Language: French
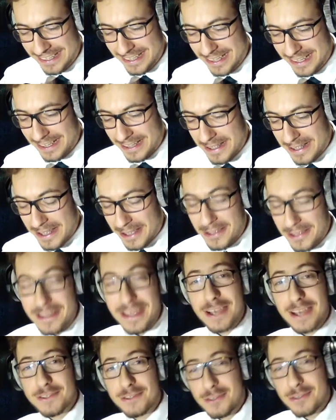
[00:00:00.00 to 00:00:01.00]
Ok.
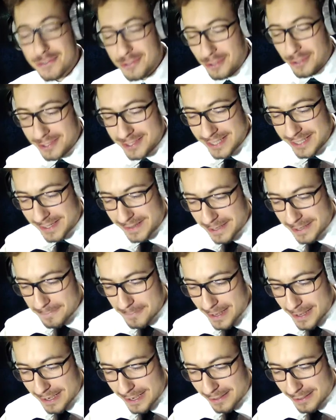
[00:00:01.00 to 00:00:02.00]
Hier, je, lançais un
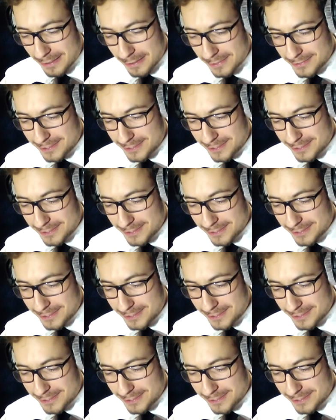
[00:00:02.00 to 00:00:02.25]
appel euh,